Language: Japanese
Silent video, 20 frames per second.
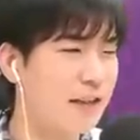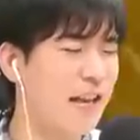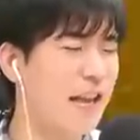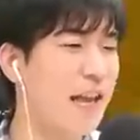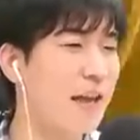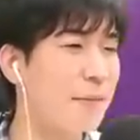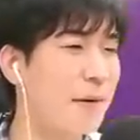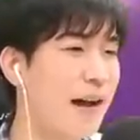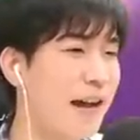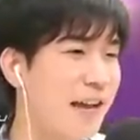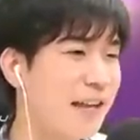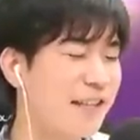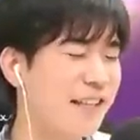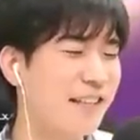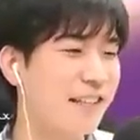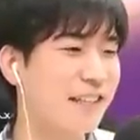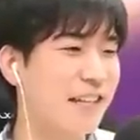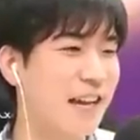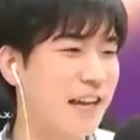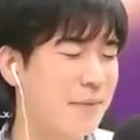ね、前出
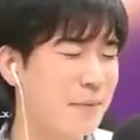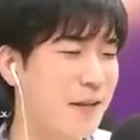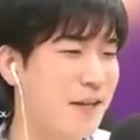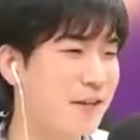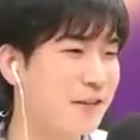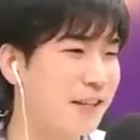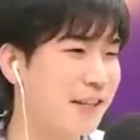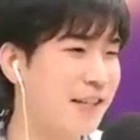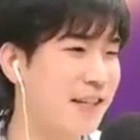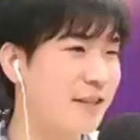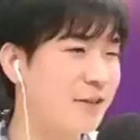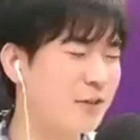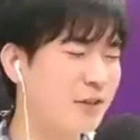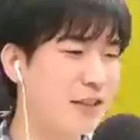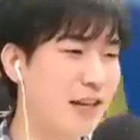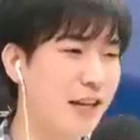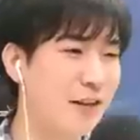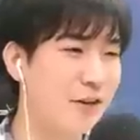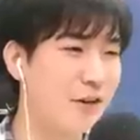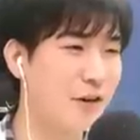たタイミングで昨日
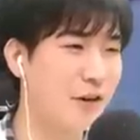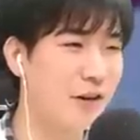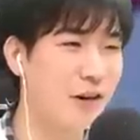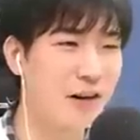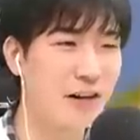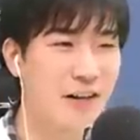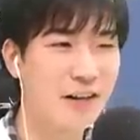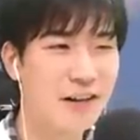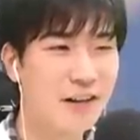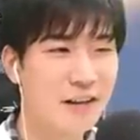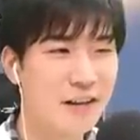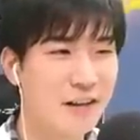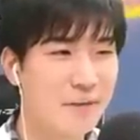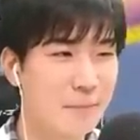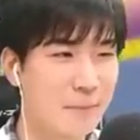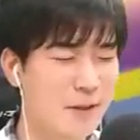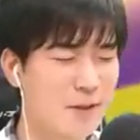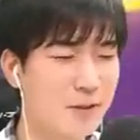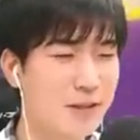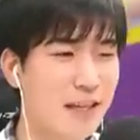あ
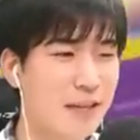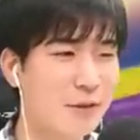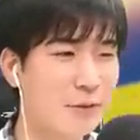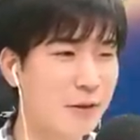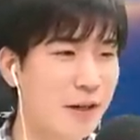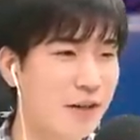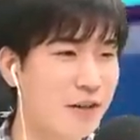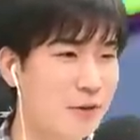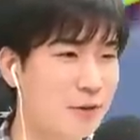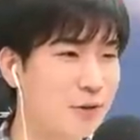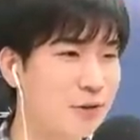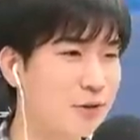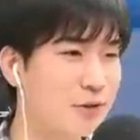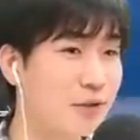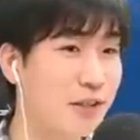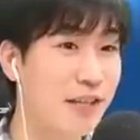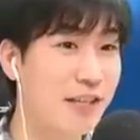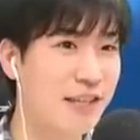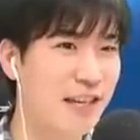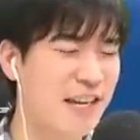のー、ミドさん取られる。普
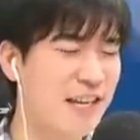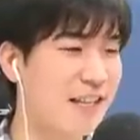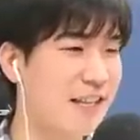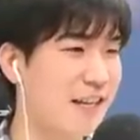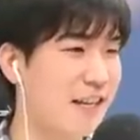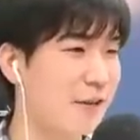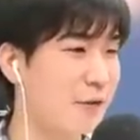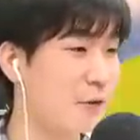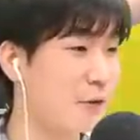通に痛いんだけ